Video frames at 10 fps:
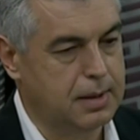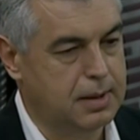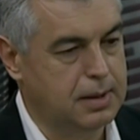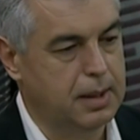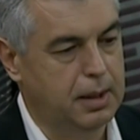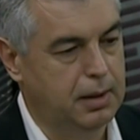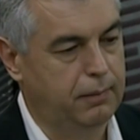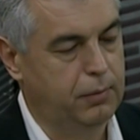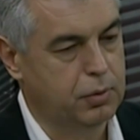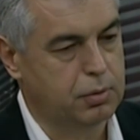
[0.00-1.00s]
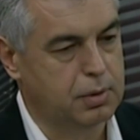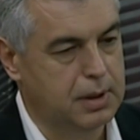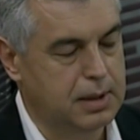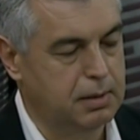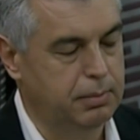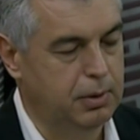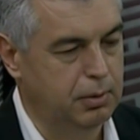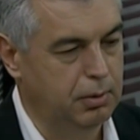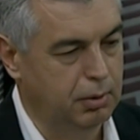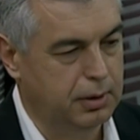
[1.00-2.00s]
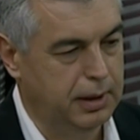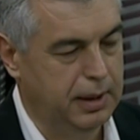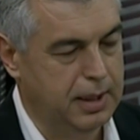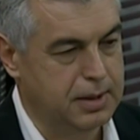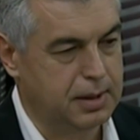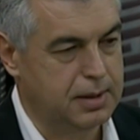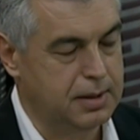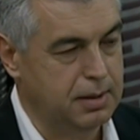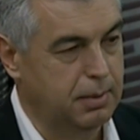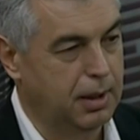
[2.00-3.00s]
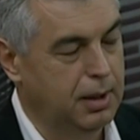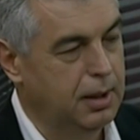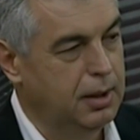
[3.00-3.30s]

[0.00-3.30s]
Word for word: Siz ne hedefliyorsunuz? Nasıl bir noktaya geleceksiniz ama